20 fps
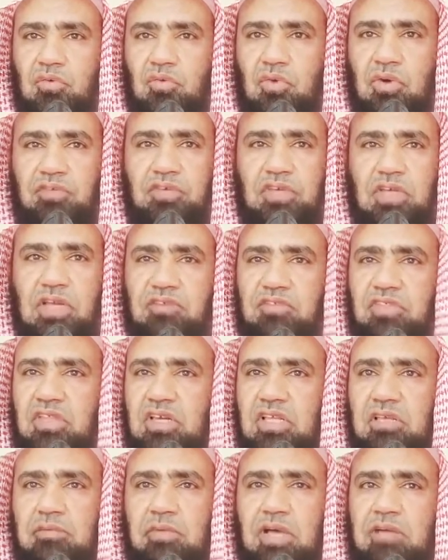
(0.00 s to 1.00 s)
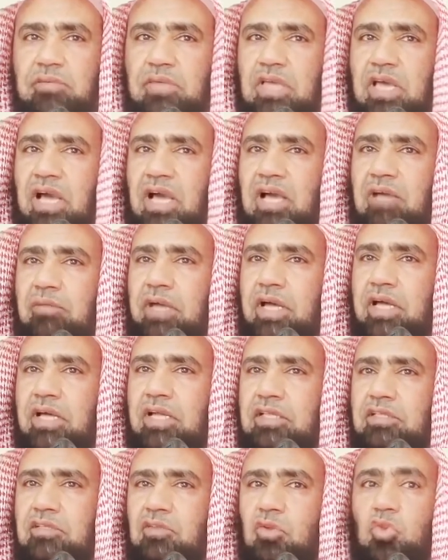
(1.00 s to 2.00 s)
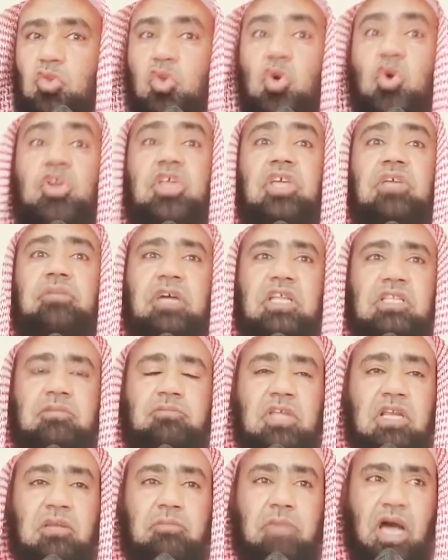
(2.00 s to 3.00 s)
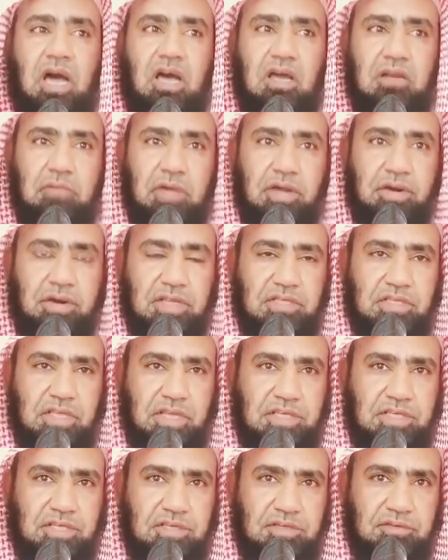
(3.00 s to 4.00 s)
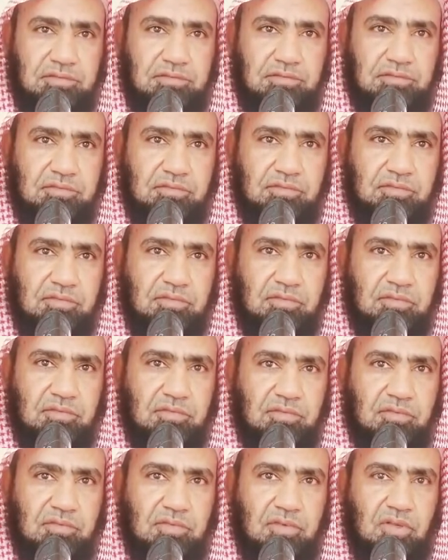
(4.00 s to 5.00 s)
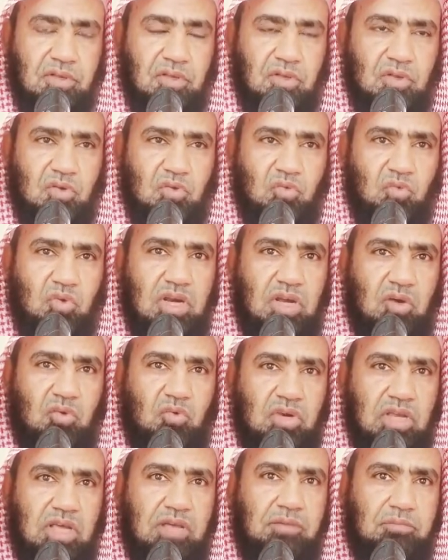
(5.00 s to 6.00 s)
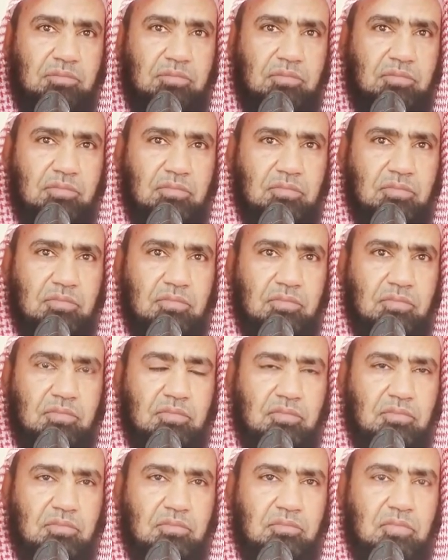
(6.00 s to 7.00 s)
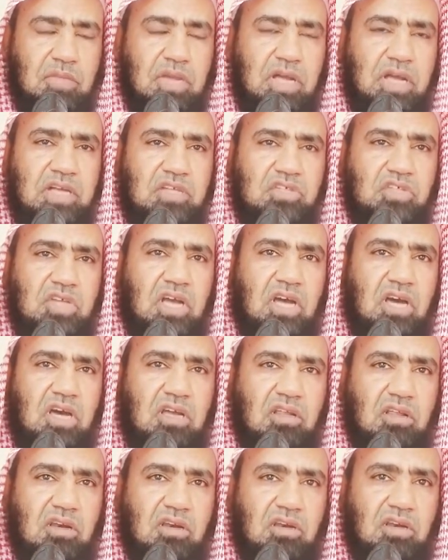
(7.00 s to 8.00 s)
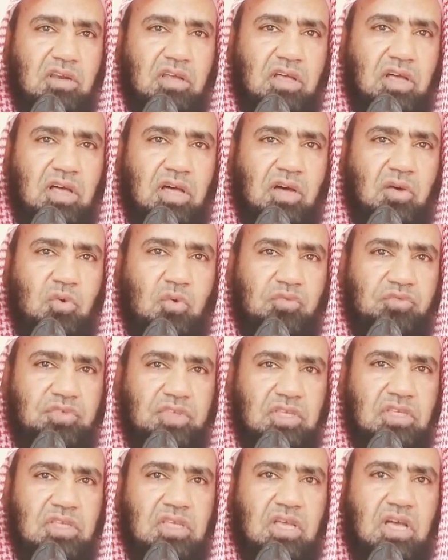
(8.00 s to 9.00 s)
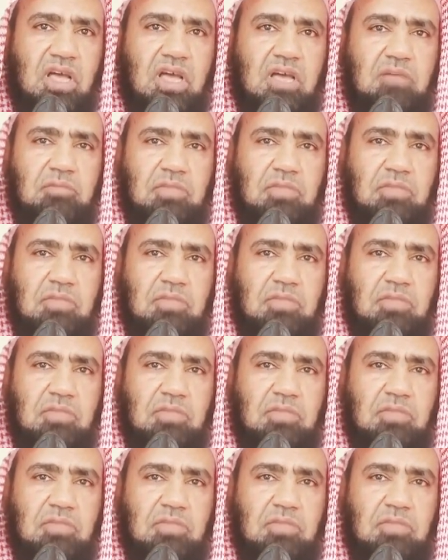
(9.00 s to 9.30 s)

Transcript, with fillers: وفي لفظ الإمام أحمد ضربت بالبحر مرتين ولو لم ما جعل الله فيها